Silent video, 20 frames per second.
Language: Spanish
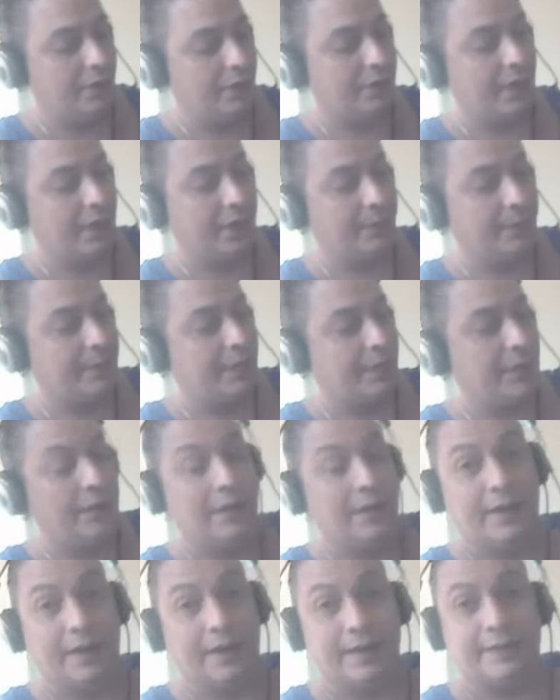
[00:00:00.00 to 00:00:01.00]
no, es
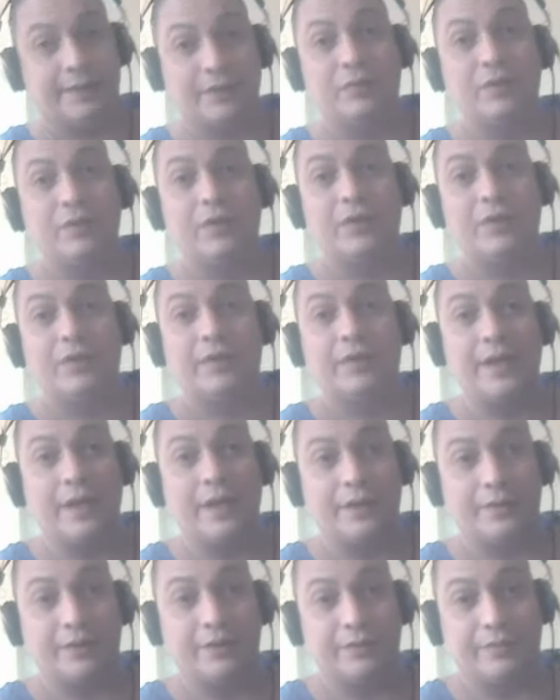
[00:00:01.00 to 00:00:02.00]
decir que no sé nada,
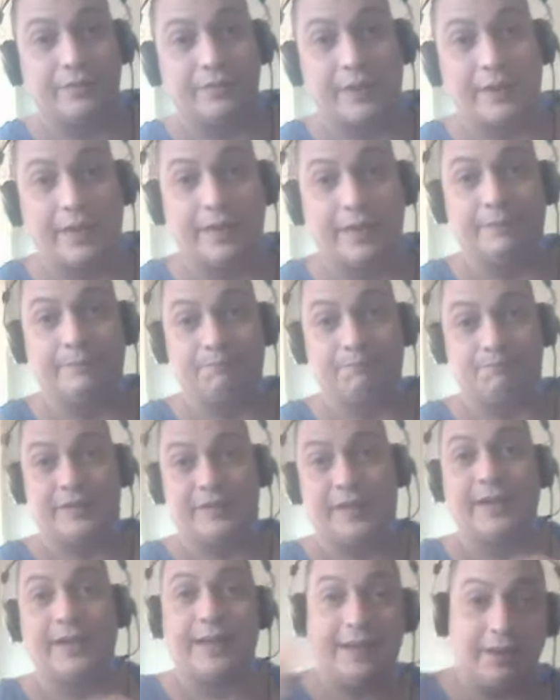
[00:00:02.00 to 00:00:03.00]
sino referirme
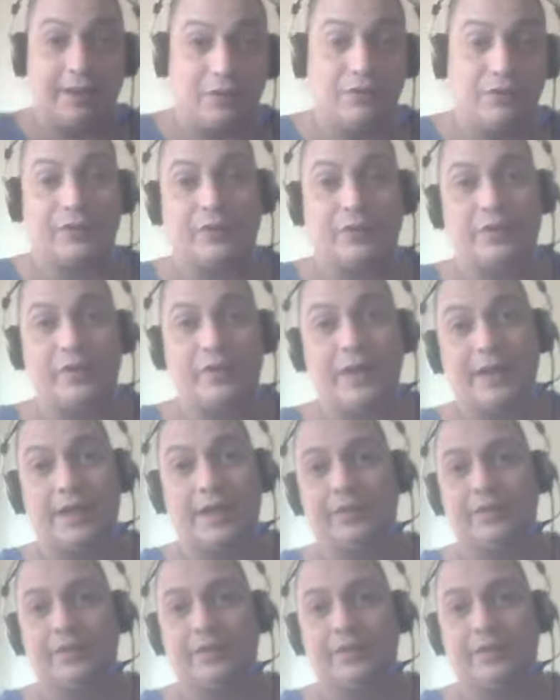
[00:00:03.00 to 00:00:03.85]
a algo concreto. ¿no?